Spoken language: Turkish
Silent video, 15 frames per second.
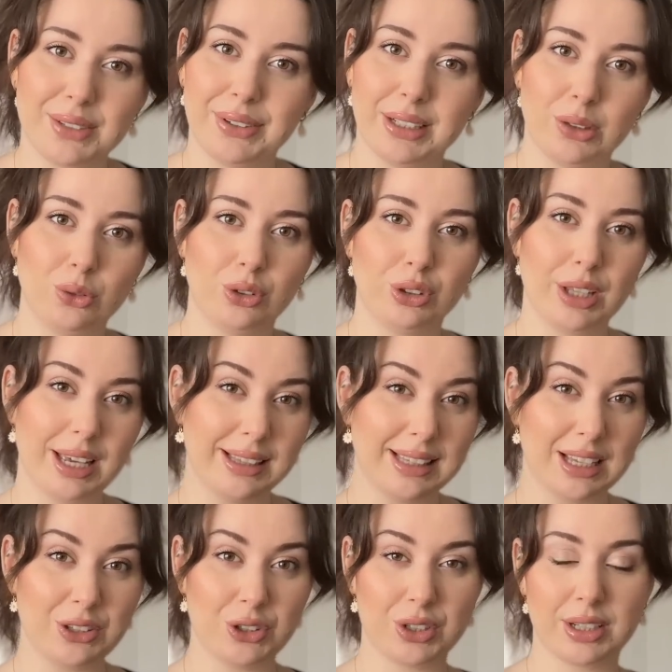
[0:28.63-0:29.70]
falan ürünü
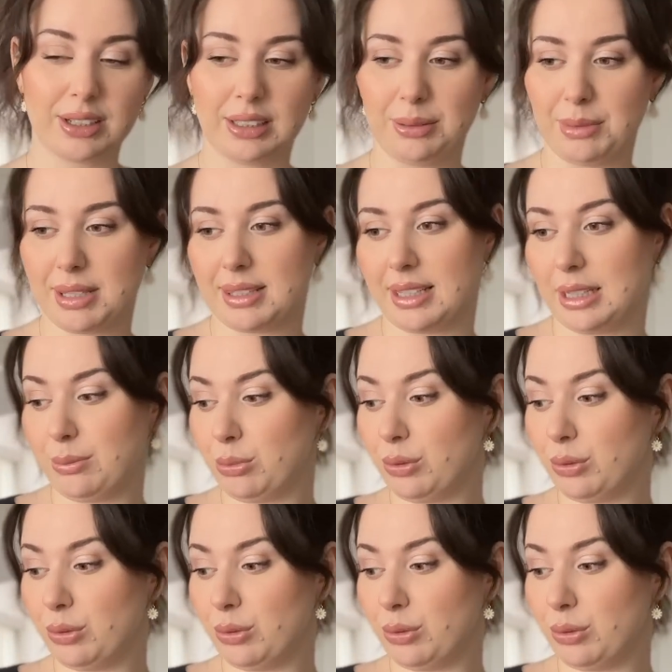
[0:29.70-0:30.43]
elden çıkarayım istedim istedim.